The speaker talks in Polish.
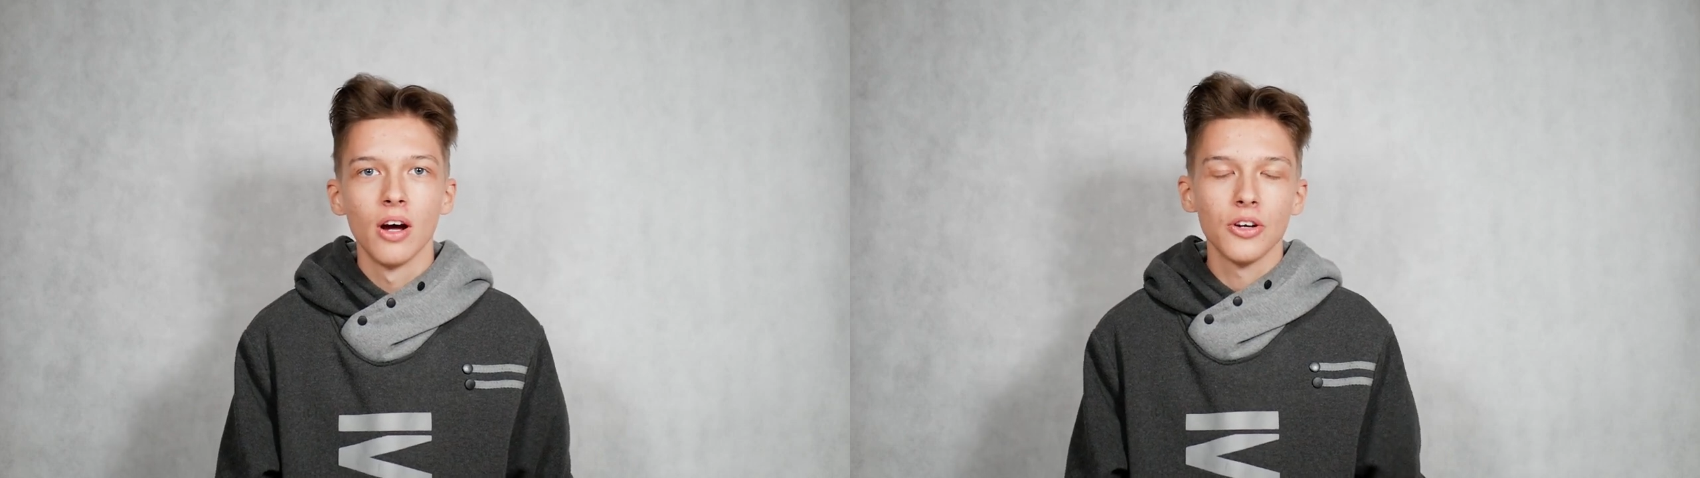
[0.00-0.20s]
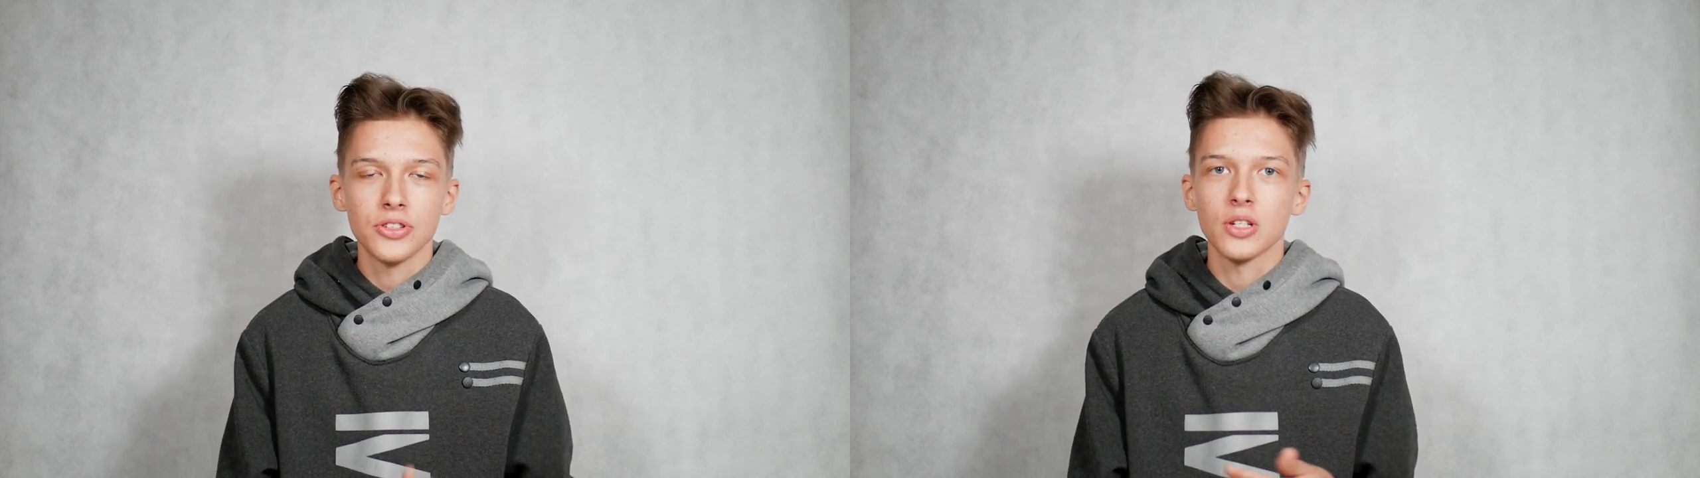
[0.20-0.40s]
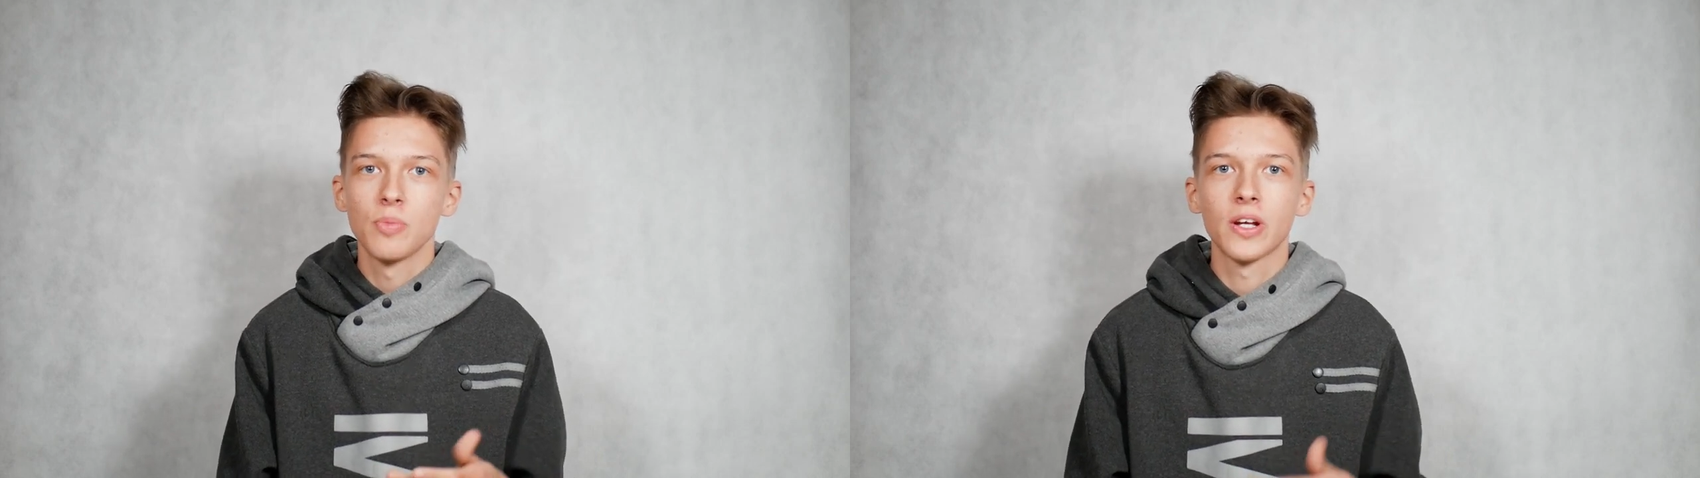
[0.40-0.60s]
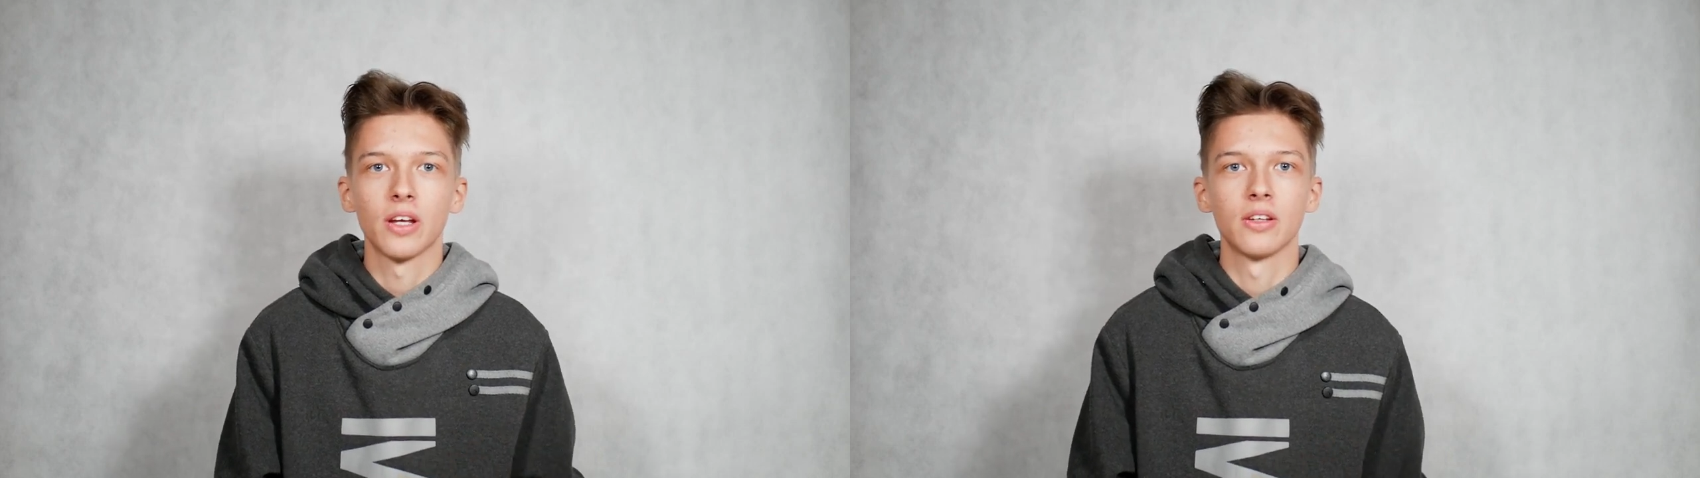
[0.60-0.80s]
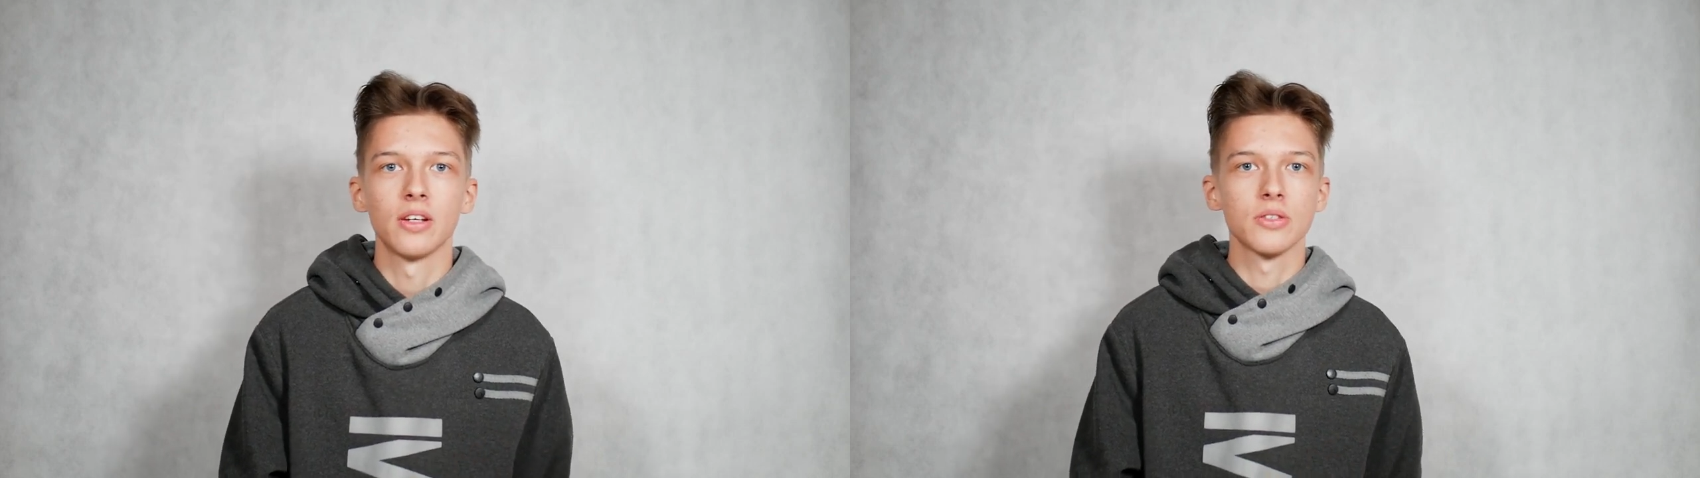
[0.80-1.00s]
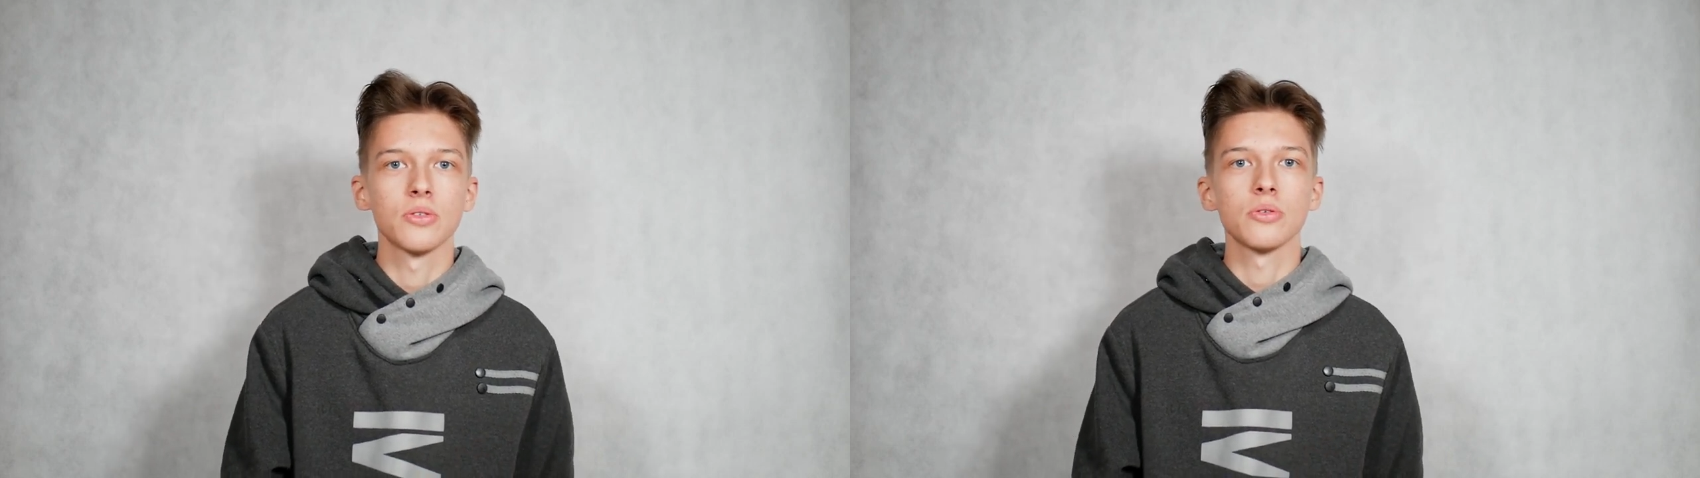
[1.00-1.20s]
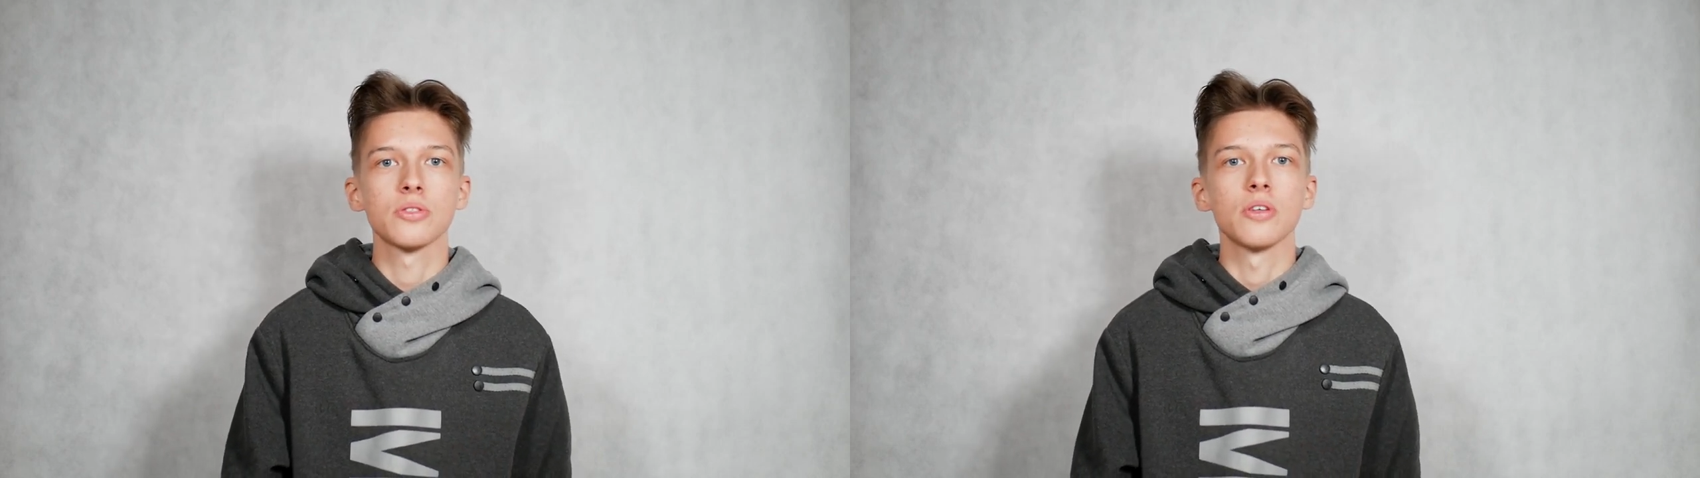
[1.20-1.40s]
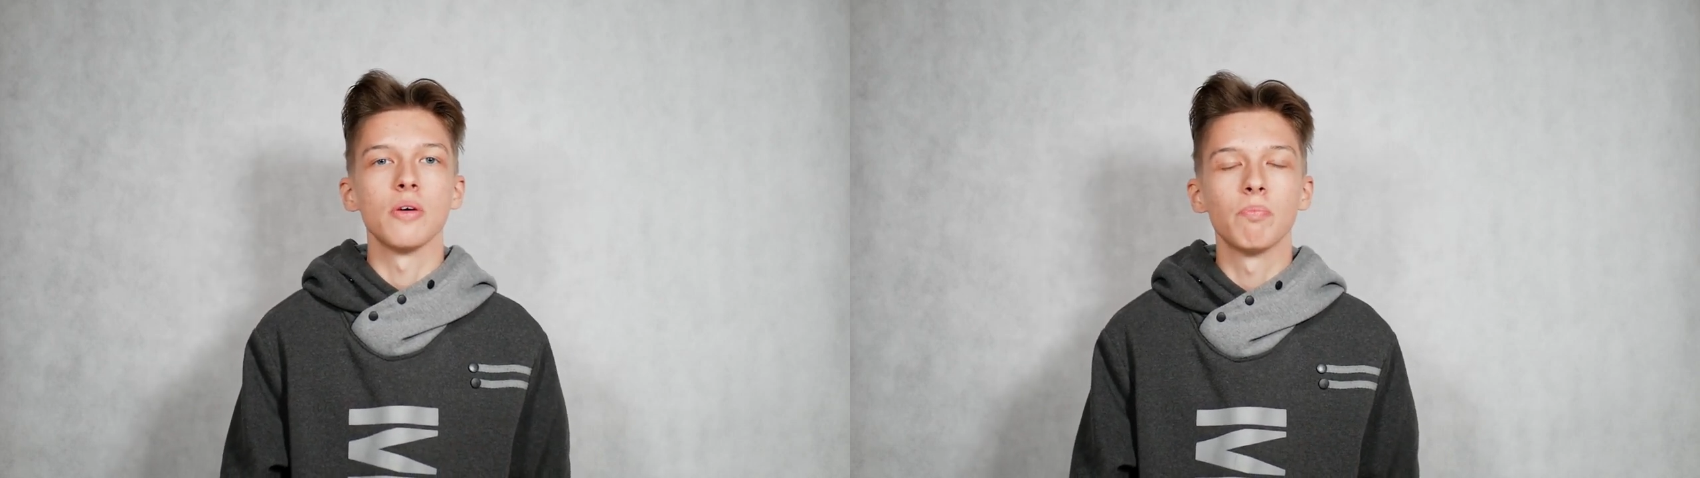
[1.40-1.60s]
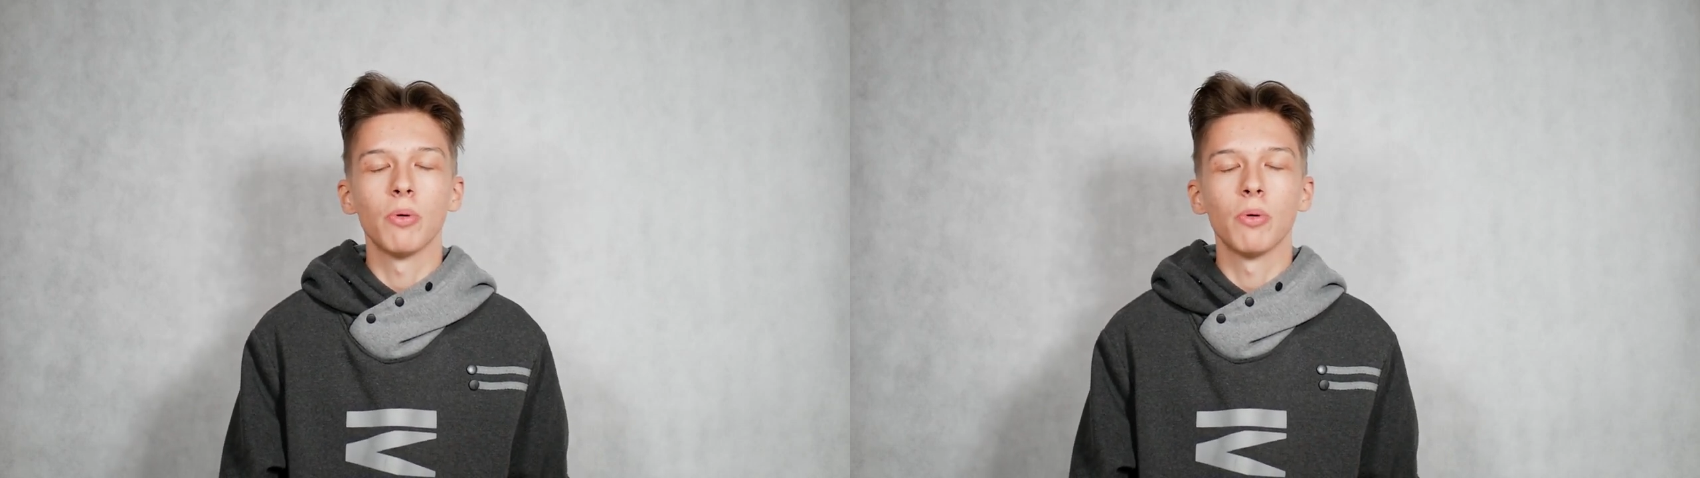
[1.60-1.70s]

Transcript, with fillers: Chociażby kiedy Jezus